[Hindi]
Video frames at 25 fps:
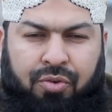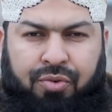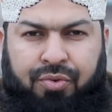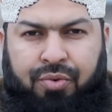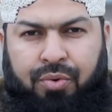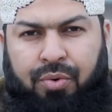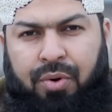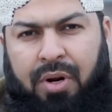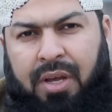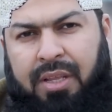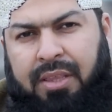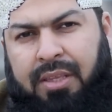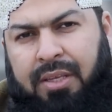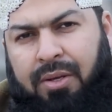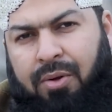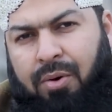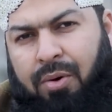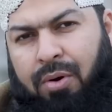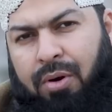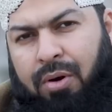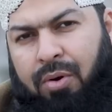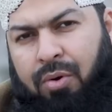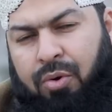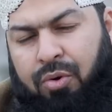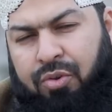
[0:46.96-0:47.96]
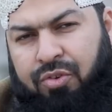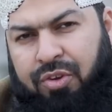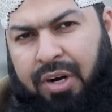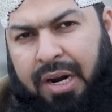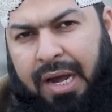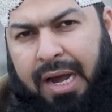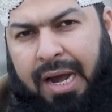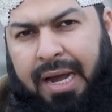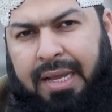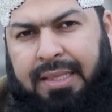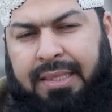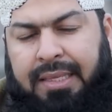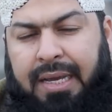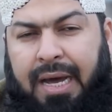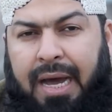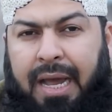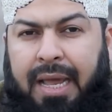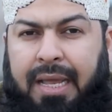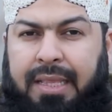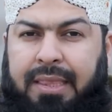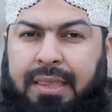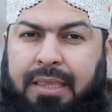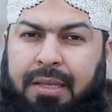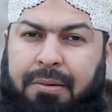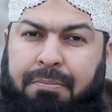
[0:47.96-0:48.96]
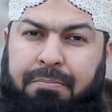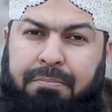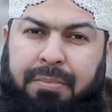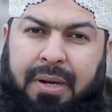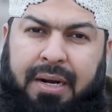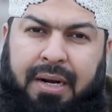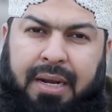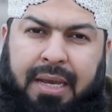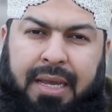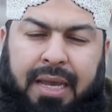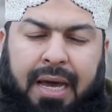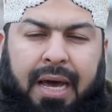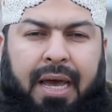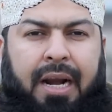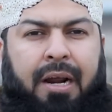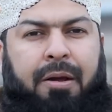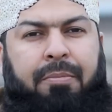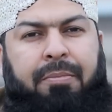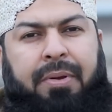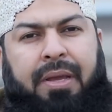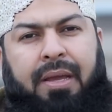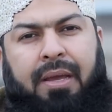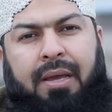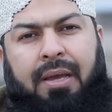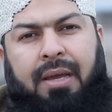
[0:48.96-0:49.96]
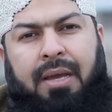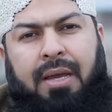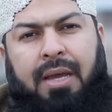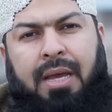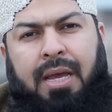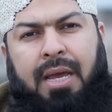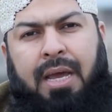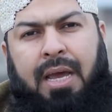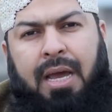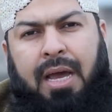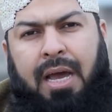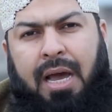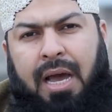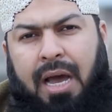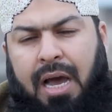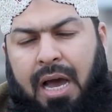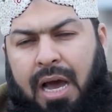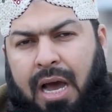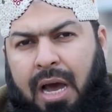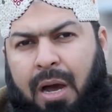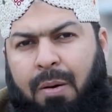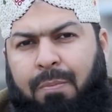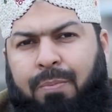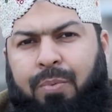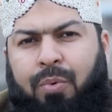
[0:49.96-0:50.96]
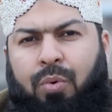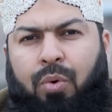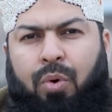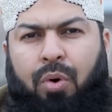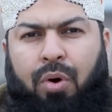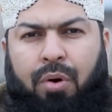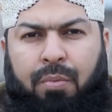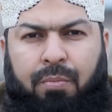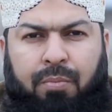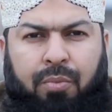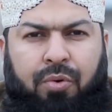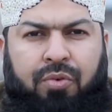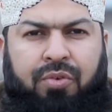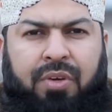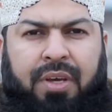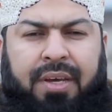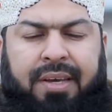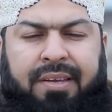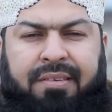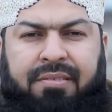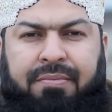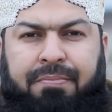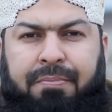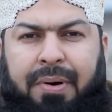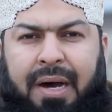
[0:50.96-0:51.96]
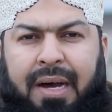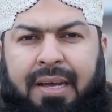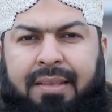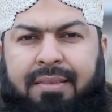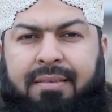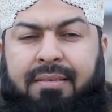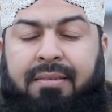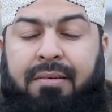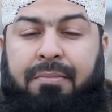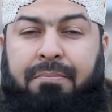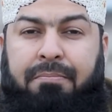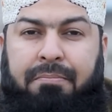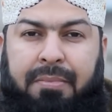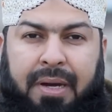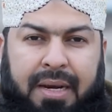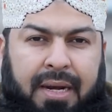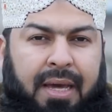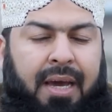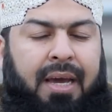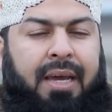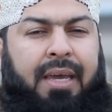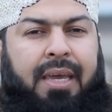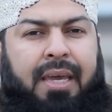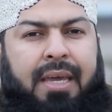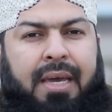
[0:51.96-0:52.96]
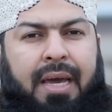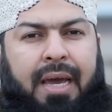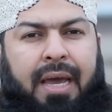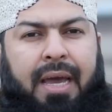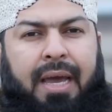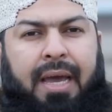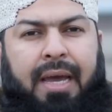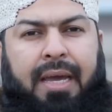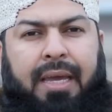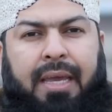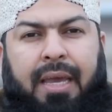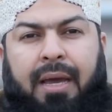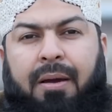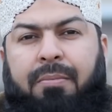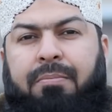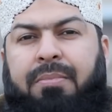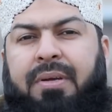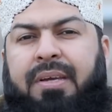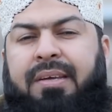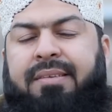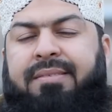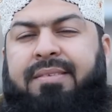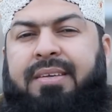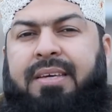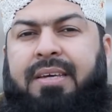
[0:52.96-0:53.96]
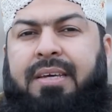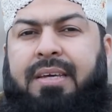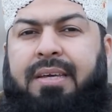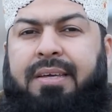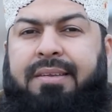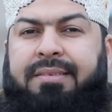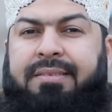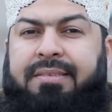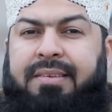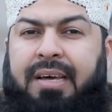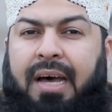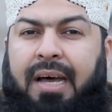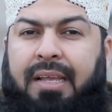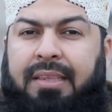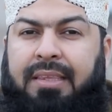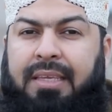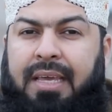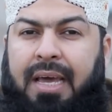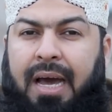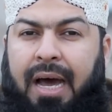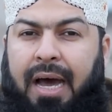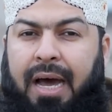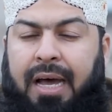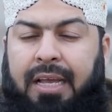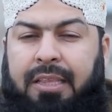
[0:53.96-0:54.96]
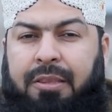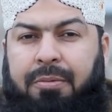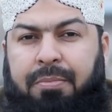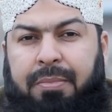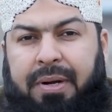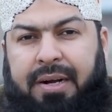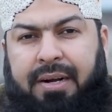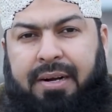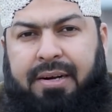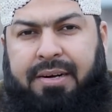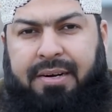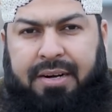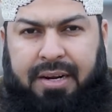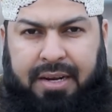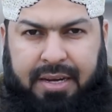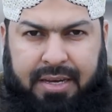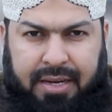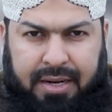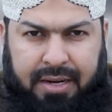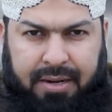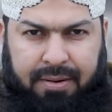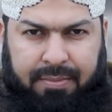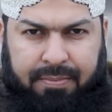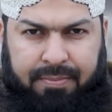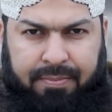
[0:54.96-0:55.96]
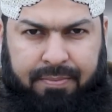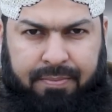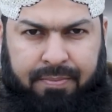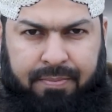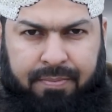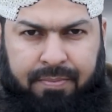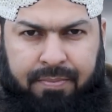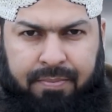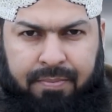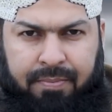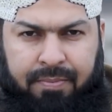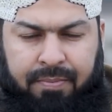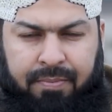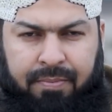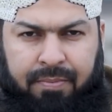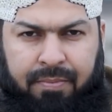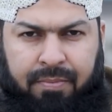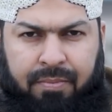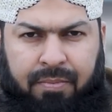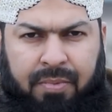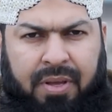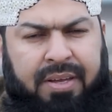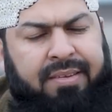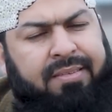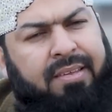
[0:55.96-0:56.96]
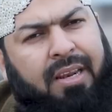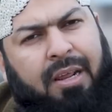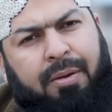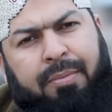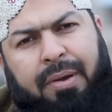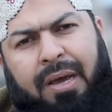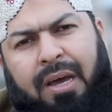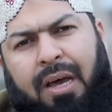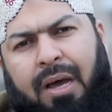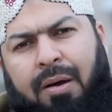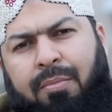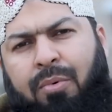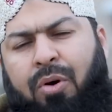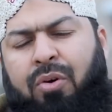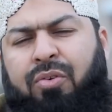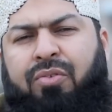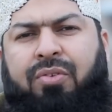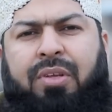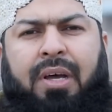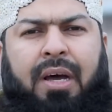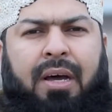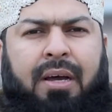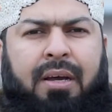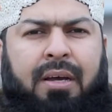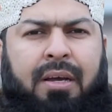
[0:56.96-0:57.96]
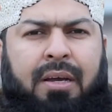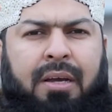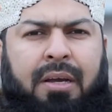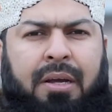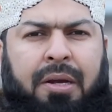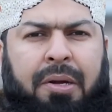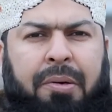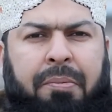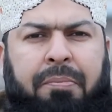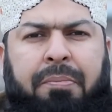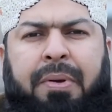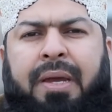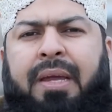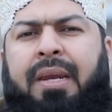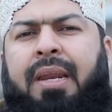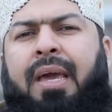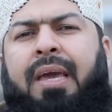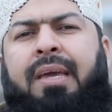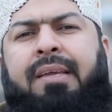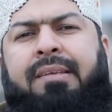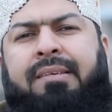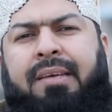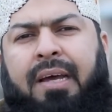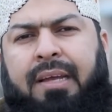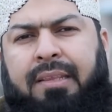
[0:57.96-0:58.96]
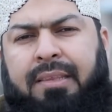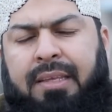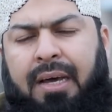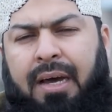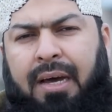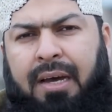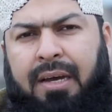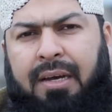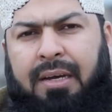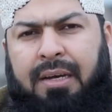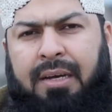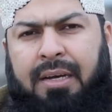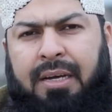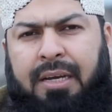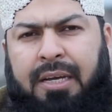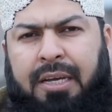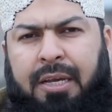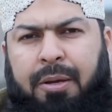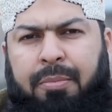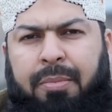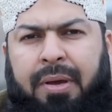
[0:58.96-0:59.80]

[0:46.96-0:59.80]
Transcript: सूरतलहजरात आयत नंबर ग्यारह में आपको और मुझे इस बात से मना किया है कि हम किसी की ज़ातियात में एंट्री करें इसलिए मैं खामोश था मैं नहीं चाहता कि